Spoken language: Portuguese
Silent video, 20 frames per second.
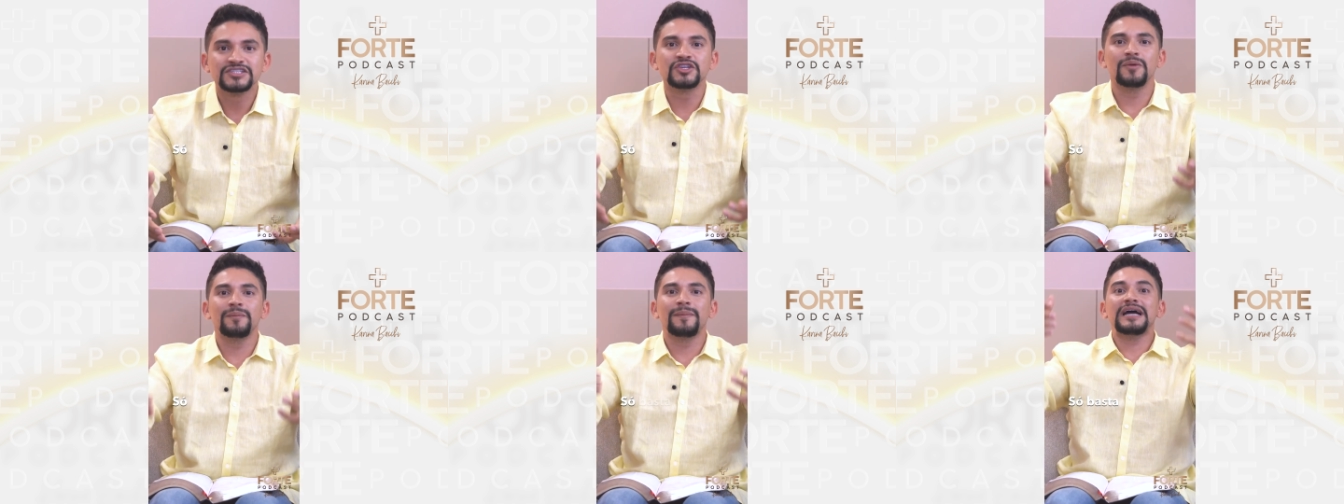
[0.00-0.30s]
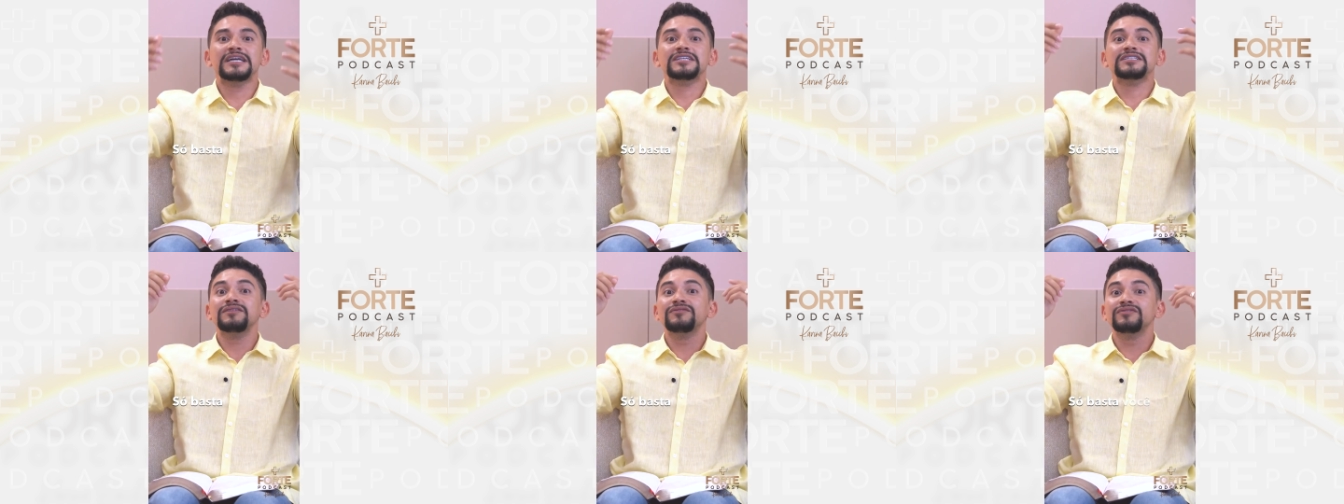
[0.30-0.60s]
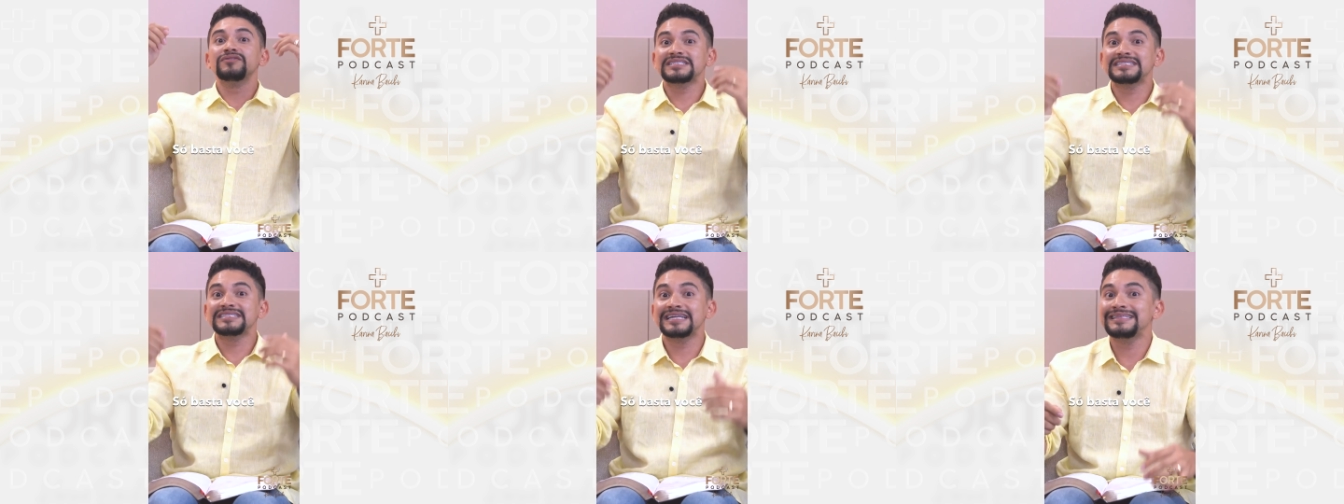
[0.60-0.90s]
Só
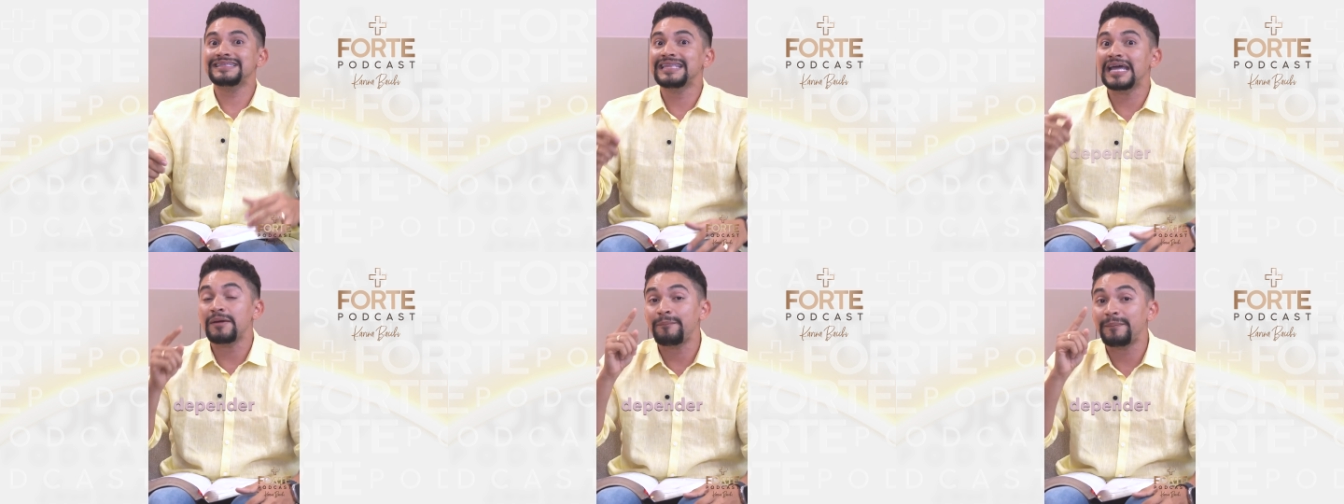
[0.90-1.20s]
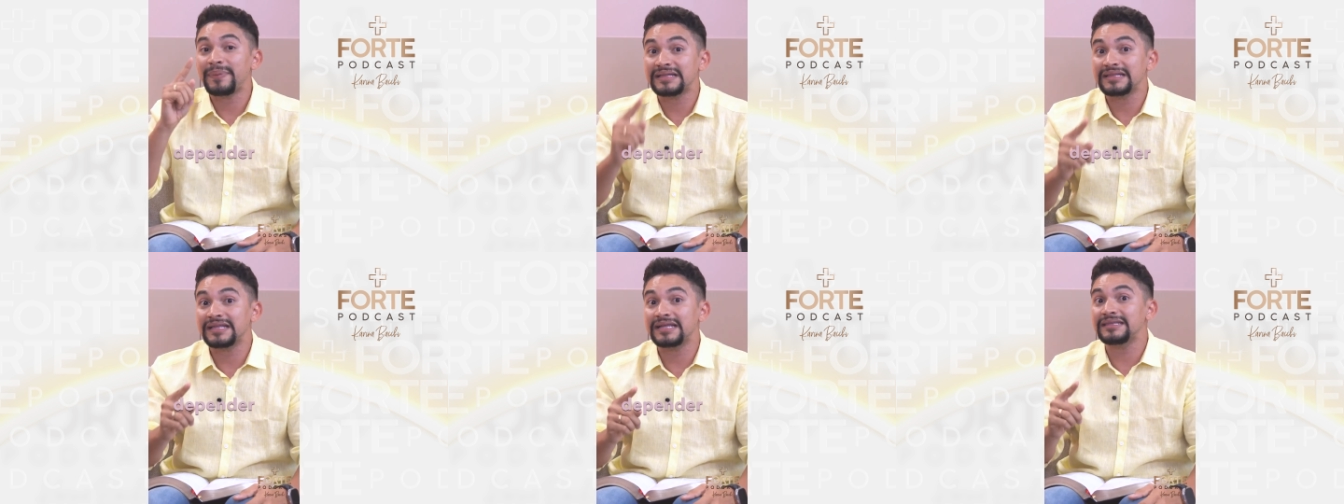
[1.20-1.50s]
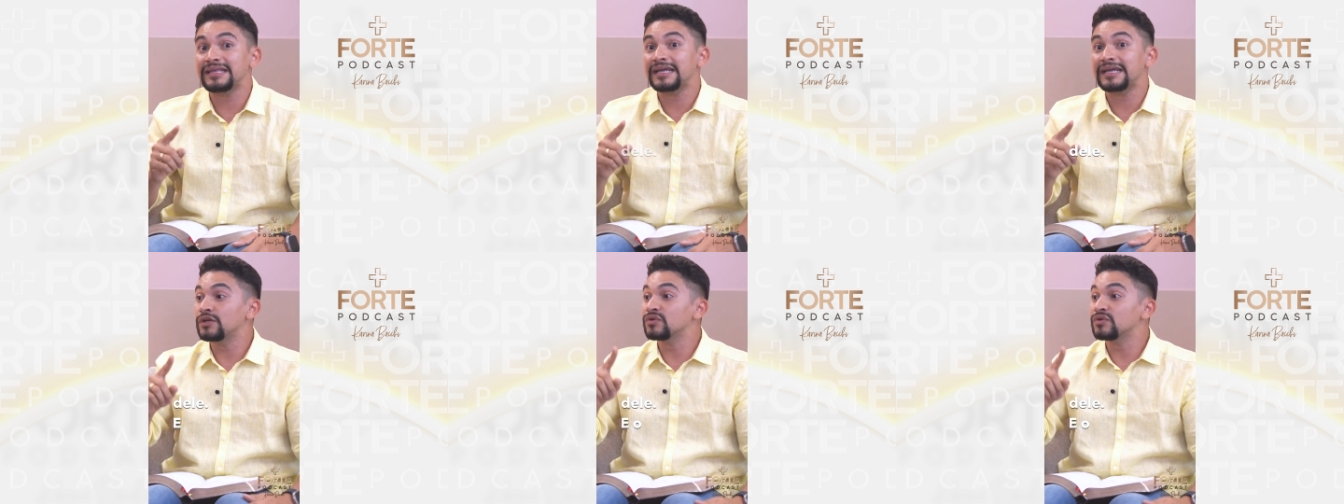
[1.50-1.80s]
basta você
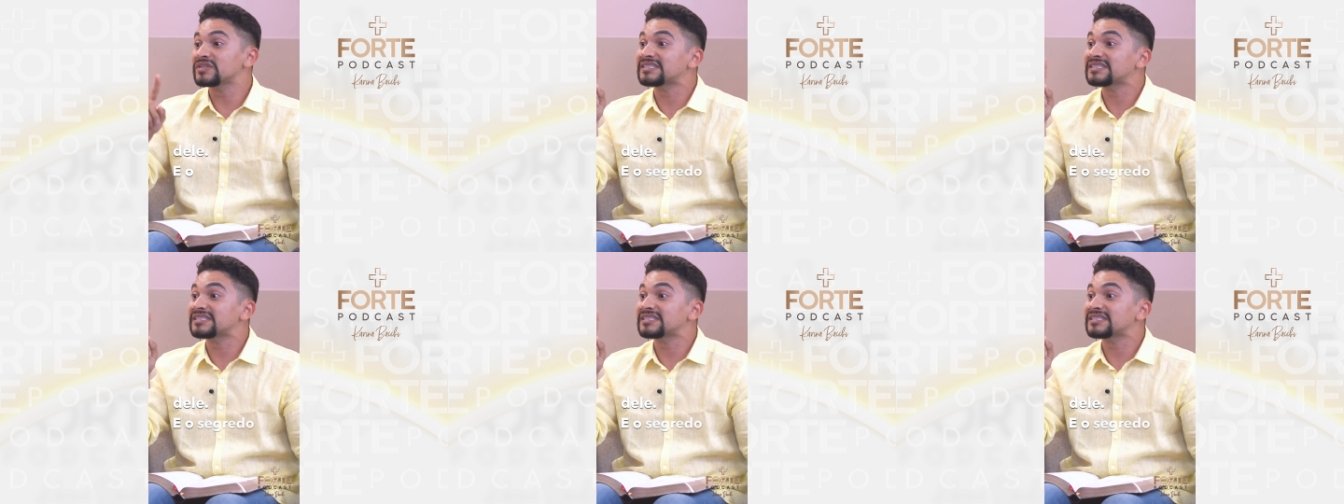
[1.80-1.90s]
depender dele.